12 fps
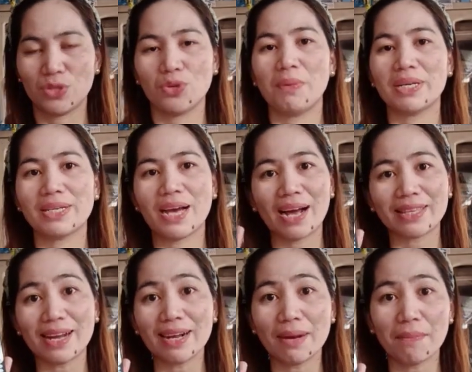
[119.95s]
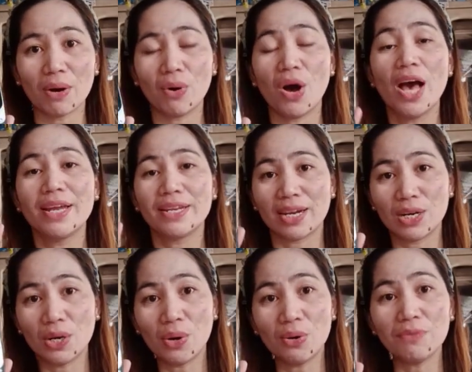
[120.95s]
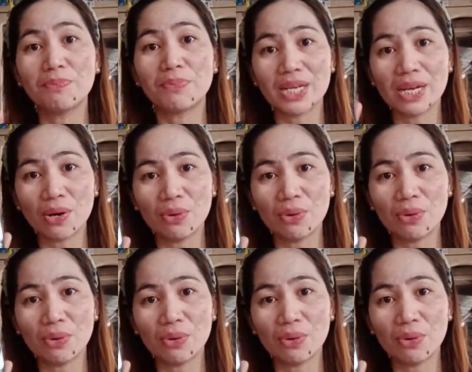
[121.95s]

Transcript: So, pag nakakatanggap ako ng load, preload